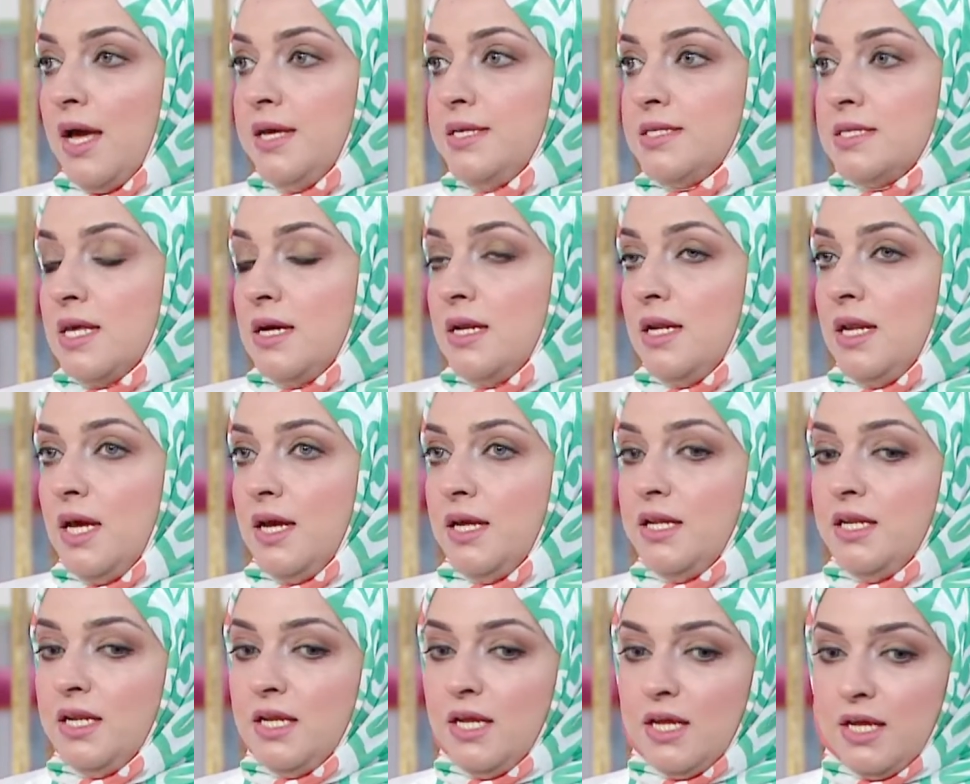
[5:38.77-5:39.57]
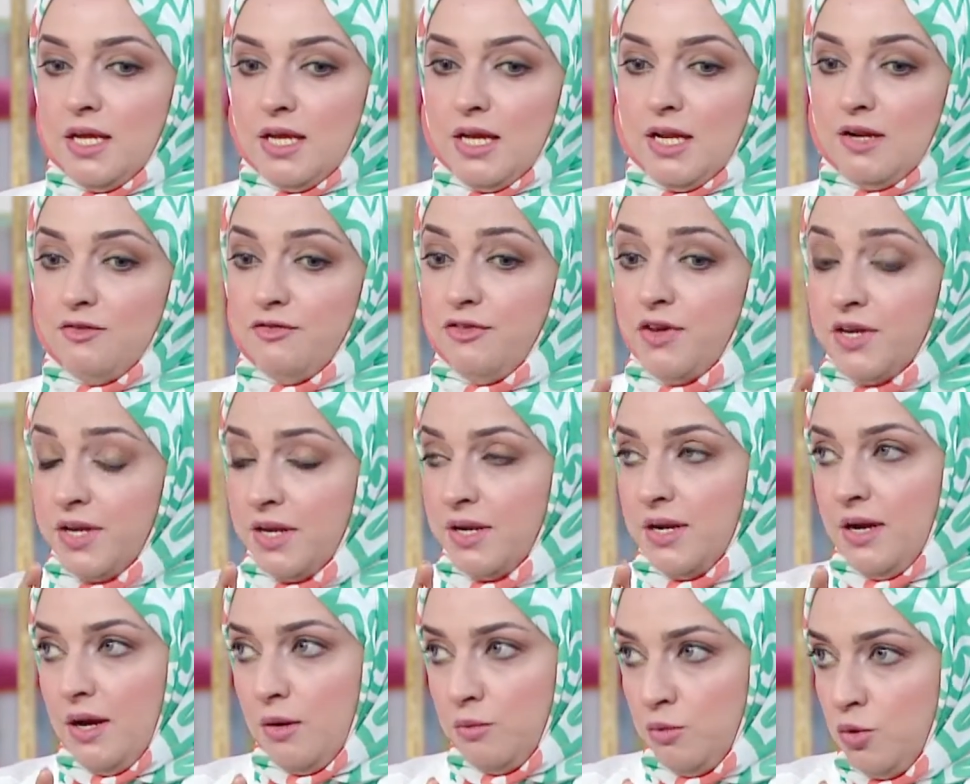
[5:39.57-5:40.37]
عايزه لان
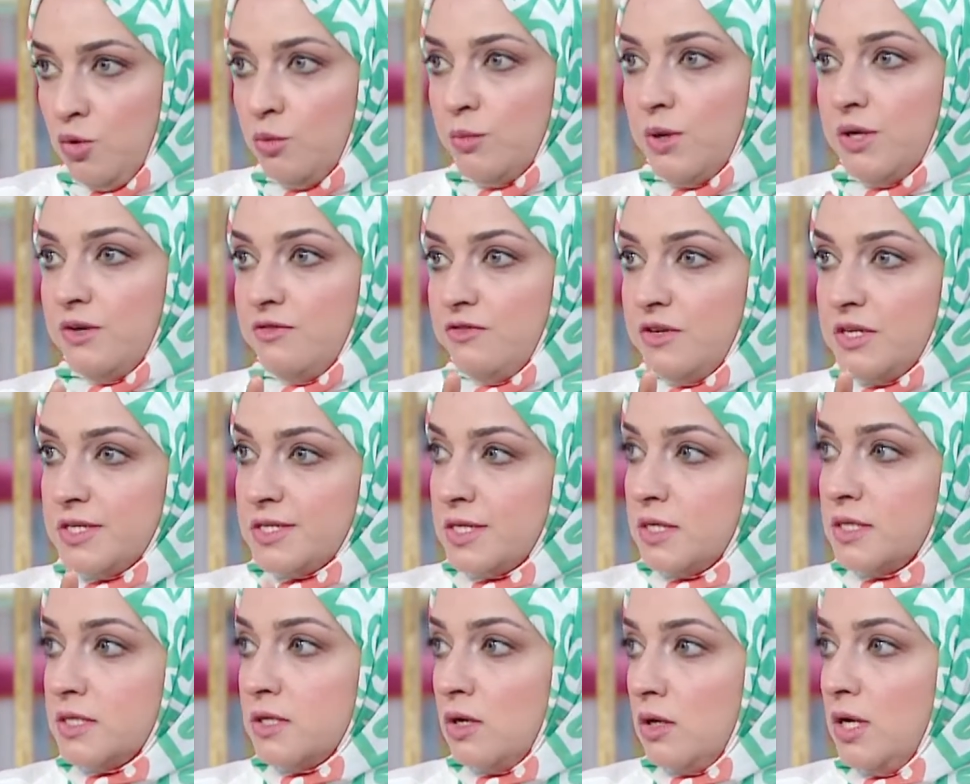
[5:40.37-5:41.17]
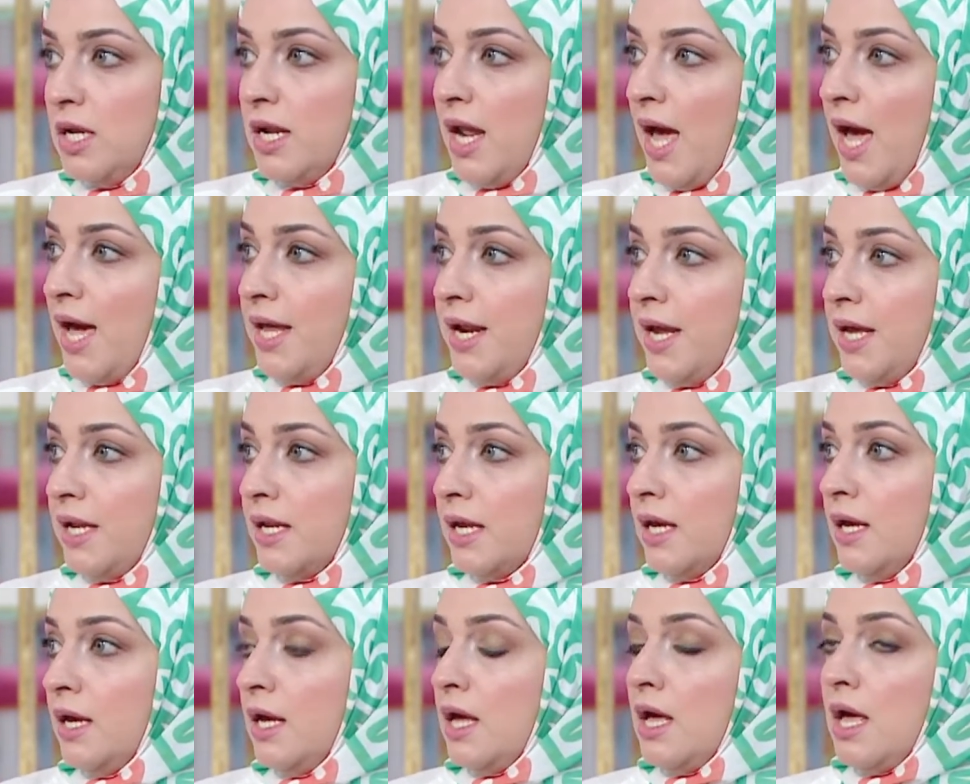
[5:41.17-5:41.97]
الفكره عموما في الصلصال
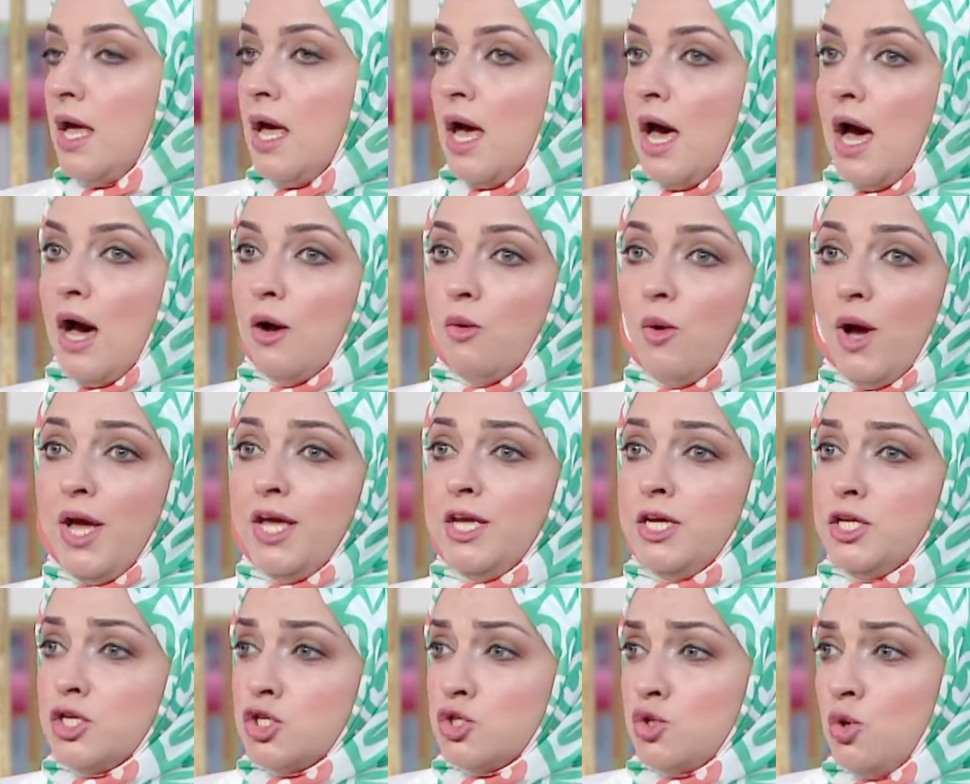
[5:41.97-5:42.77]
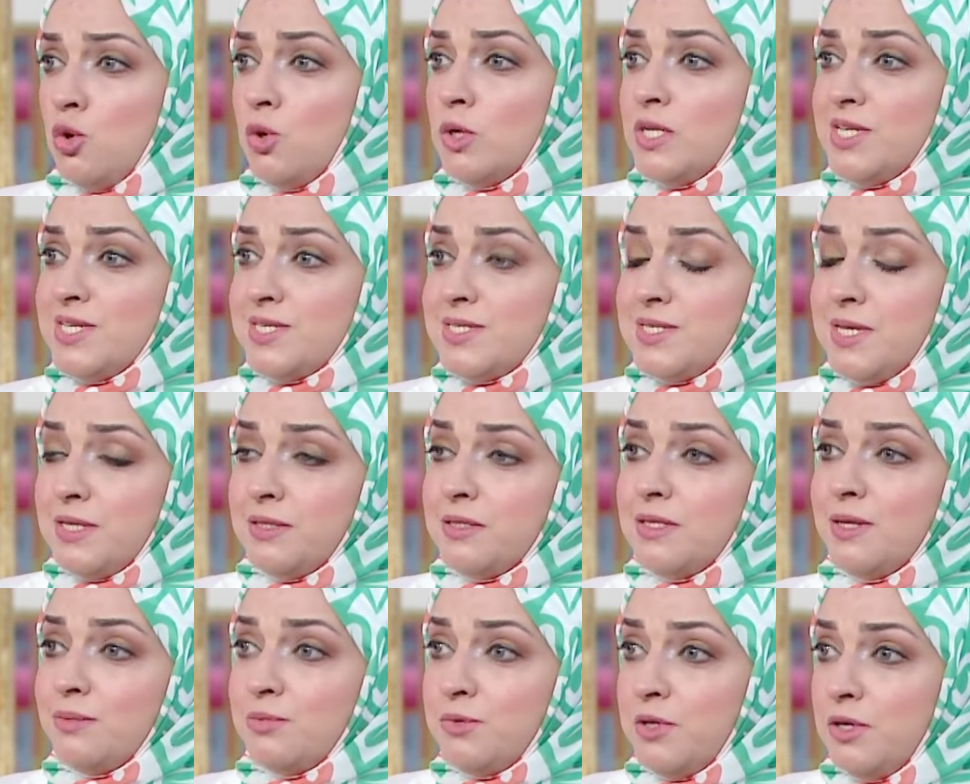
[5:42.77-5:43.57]
الحراري او اي شغل
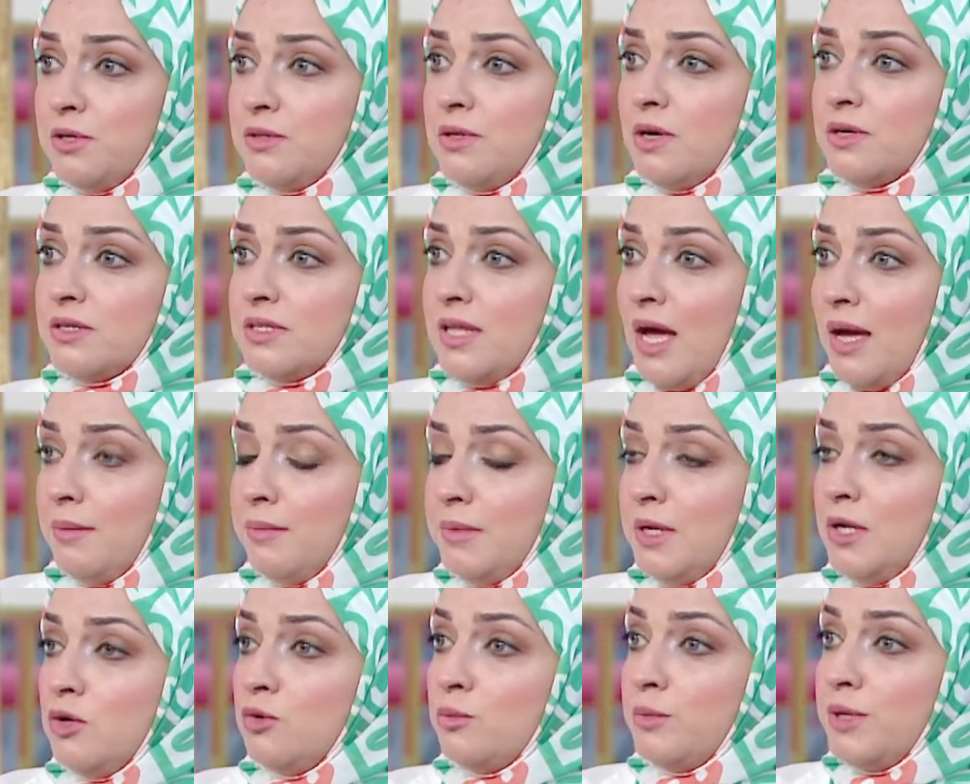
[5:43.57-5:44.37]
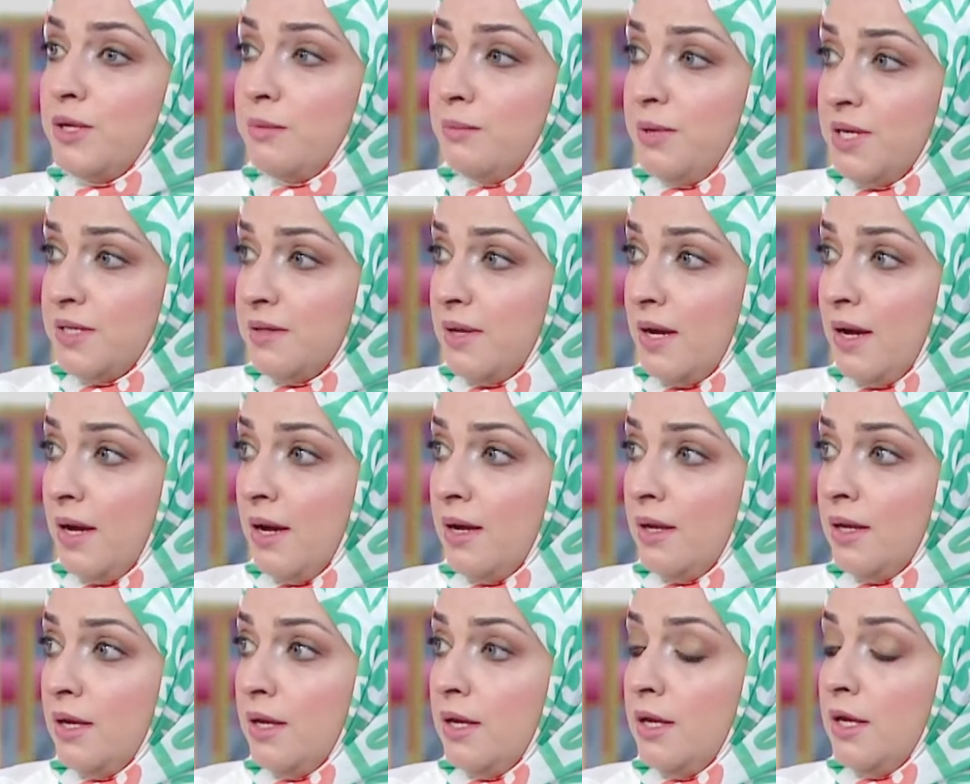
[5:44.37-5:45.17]
الست بتقدر تعمله من
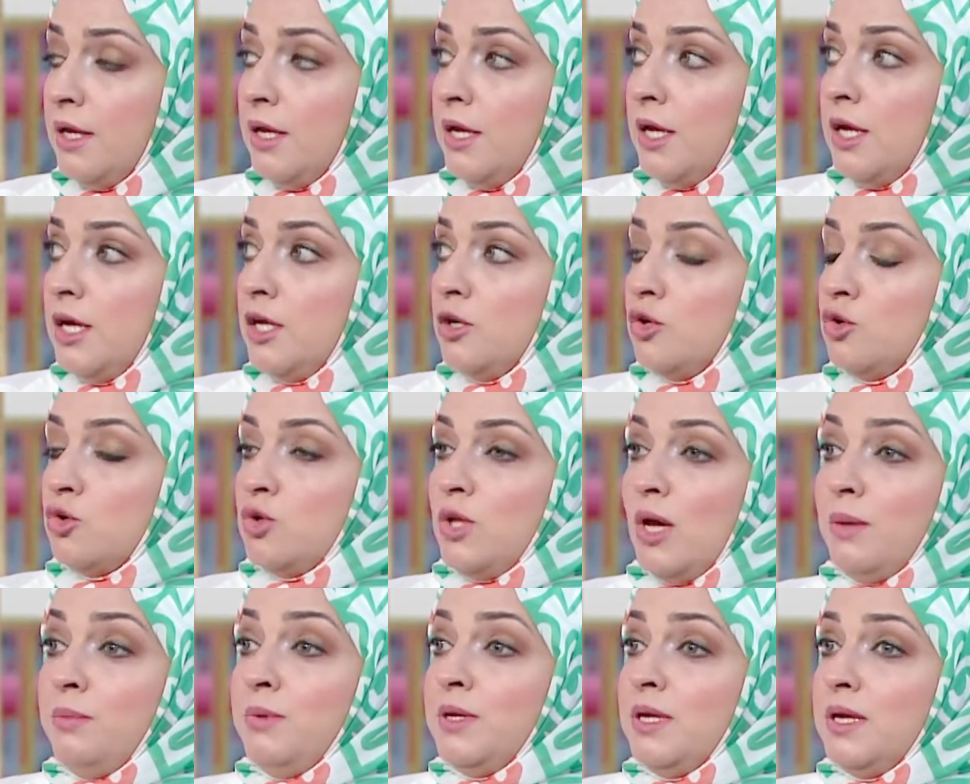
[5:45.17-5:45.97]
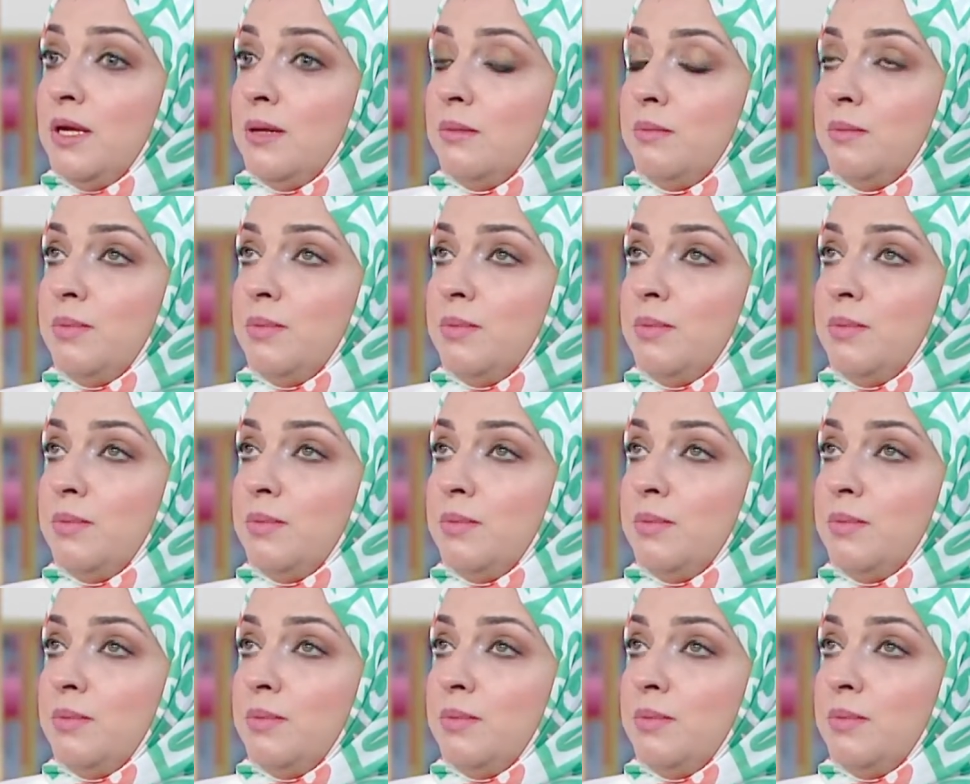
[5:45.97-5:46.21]
بيتها انه ده بي...